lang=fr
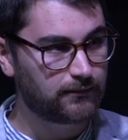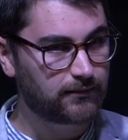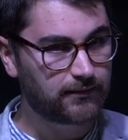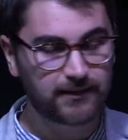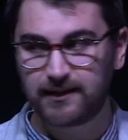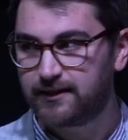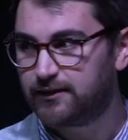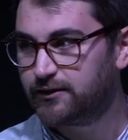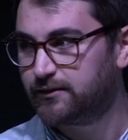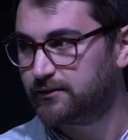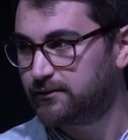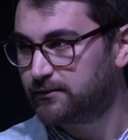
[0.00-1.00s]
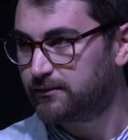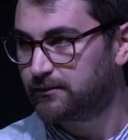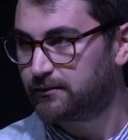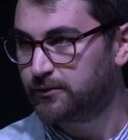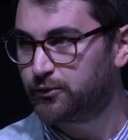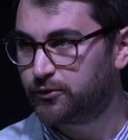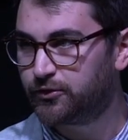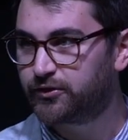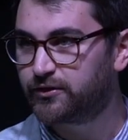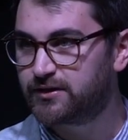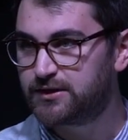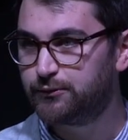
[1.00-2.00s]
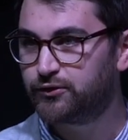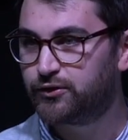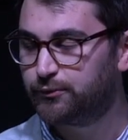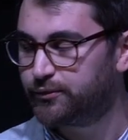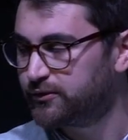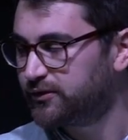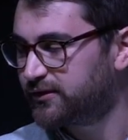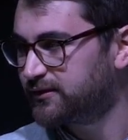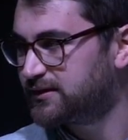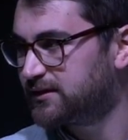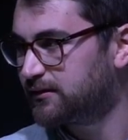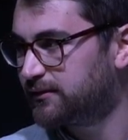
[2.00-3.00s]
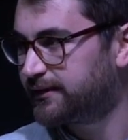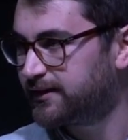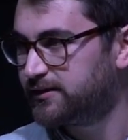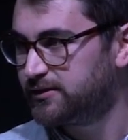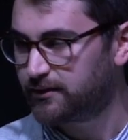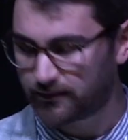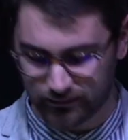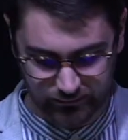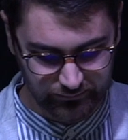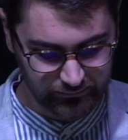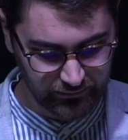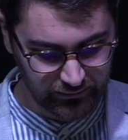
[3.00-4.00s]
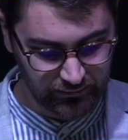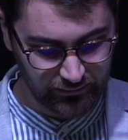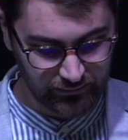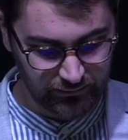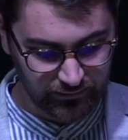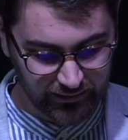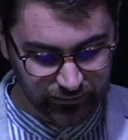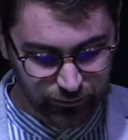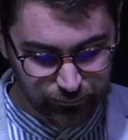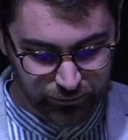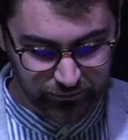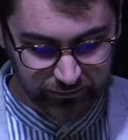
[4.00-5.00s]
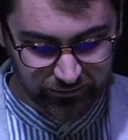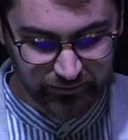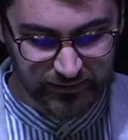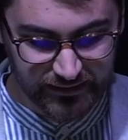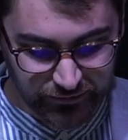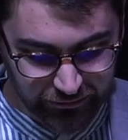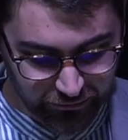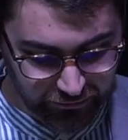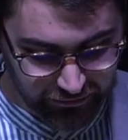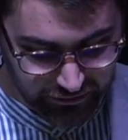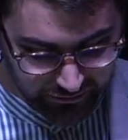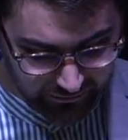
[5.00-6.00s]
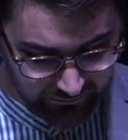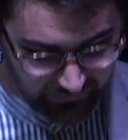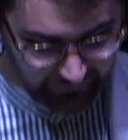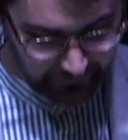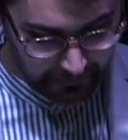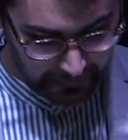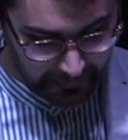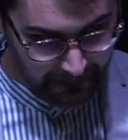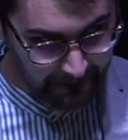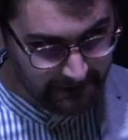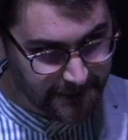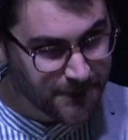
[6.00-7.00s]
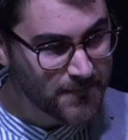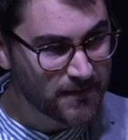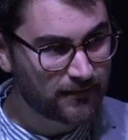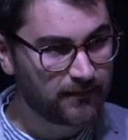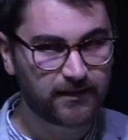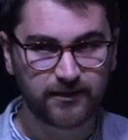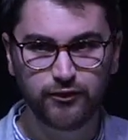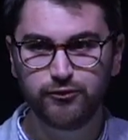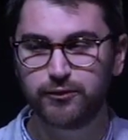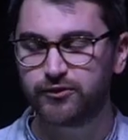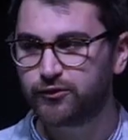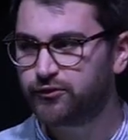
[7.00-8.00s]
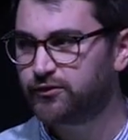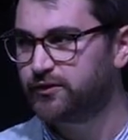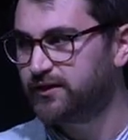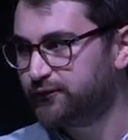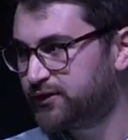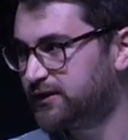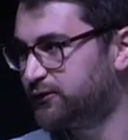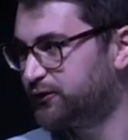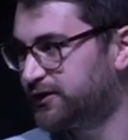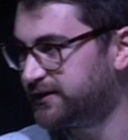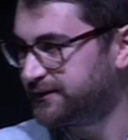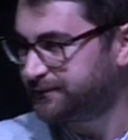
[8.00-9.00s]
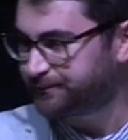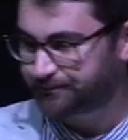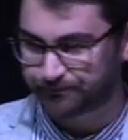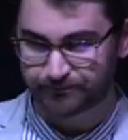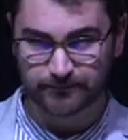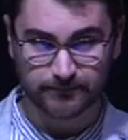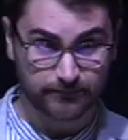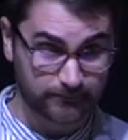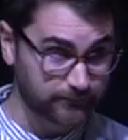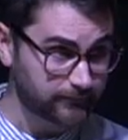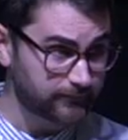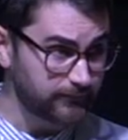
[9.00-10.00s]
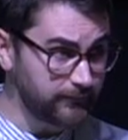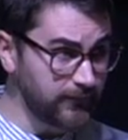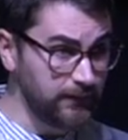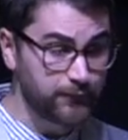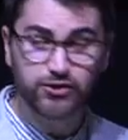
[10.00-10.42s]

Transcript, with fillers: quel est le, sentiment que peut ressentir le Seigneur Qu'est-ce que peut ressentir notre Dieu si nous manquons le rendez-vous qu'il nous donne Moi, je